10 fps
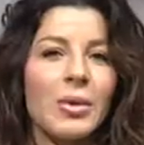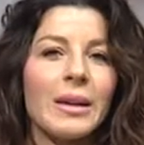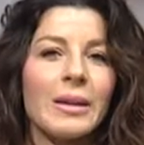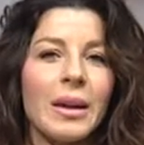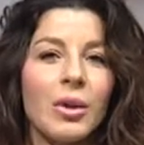
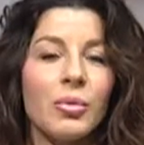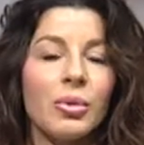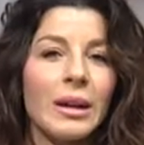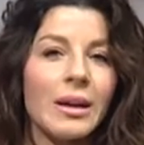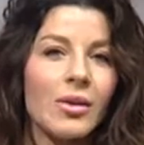riguarda la
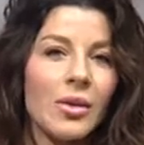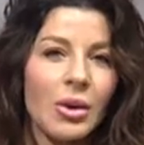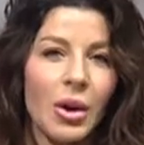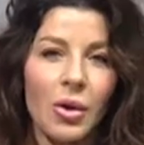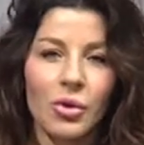
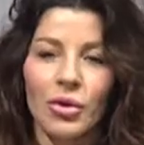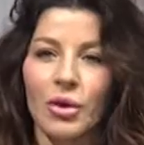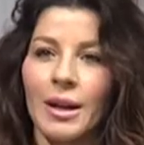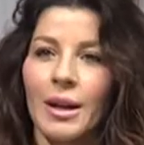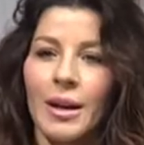comunicazione,
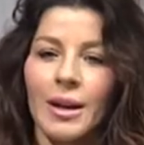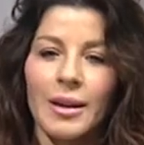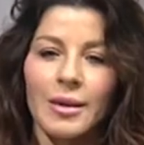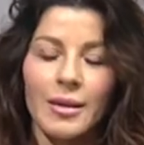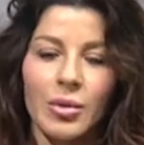oggi
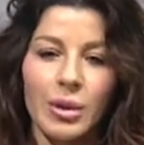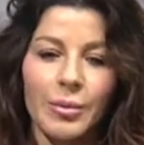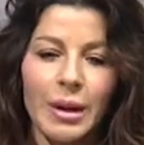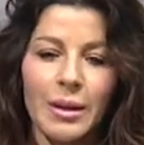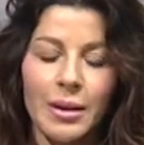è eh,
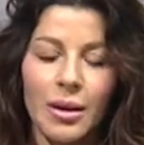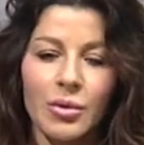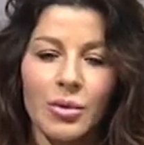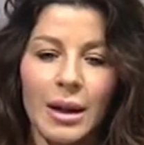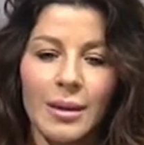sicuramente
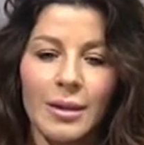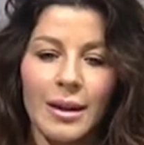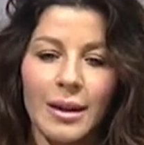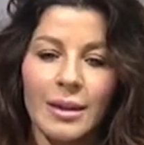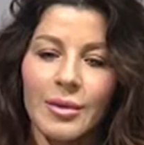una
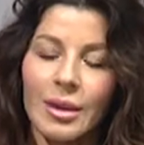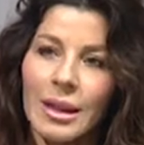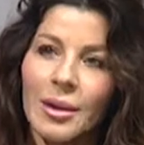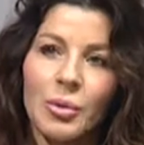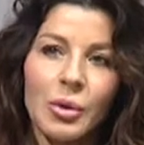delle
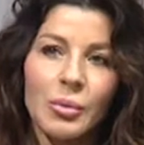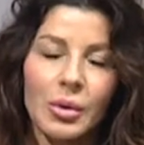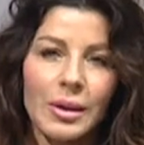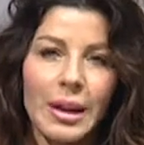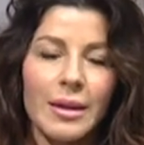attività più
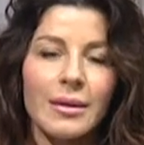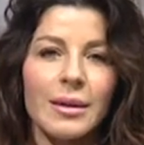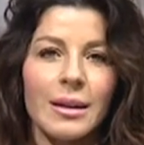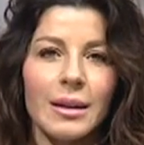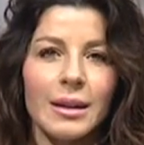
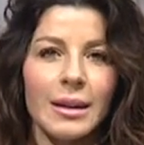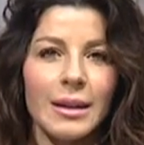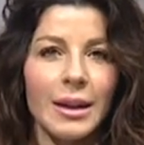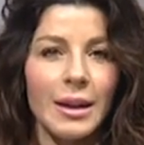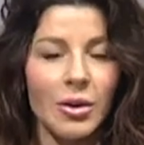importanti da
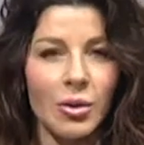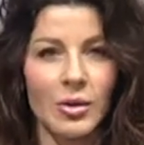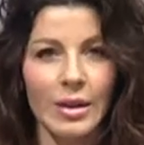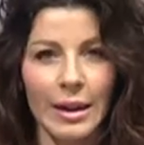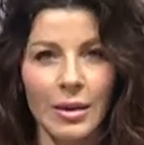tenere in
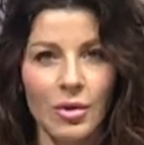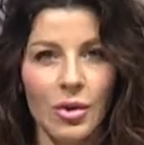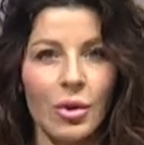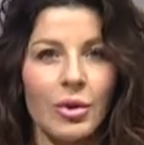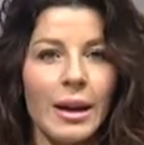
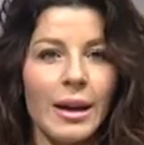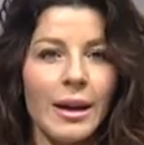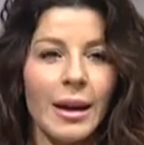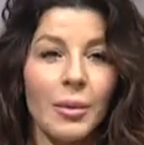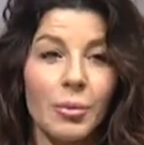
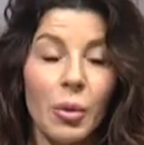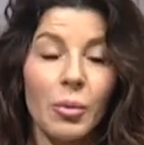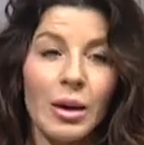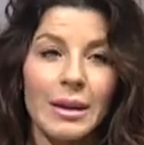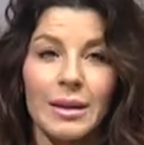considerazione è
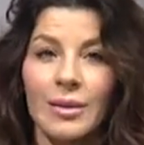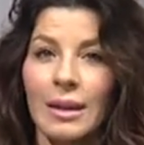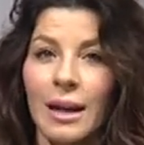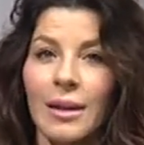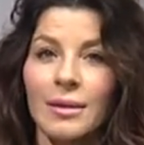proprio
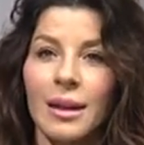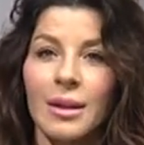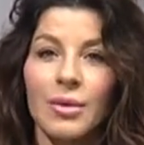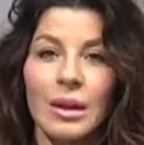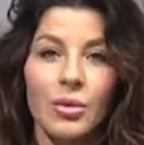l'attività
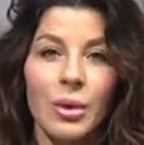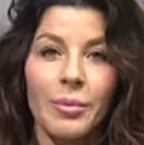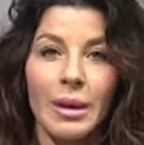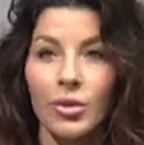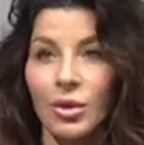del
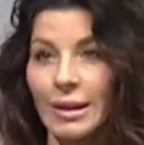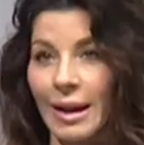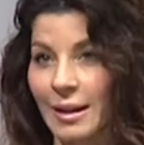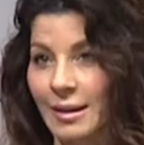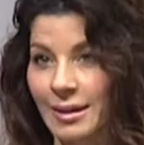visual
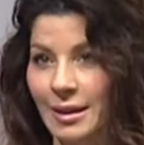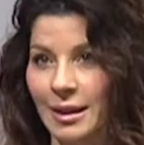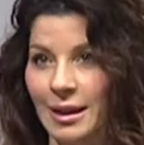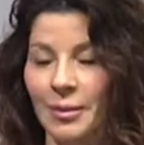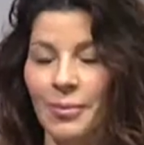
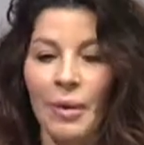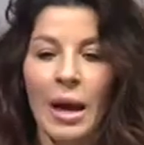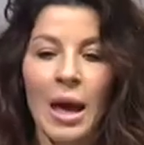merchandising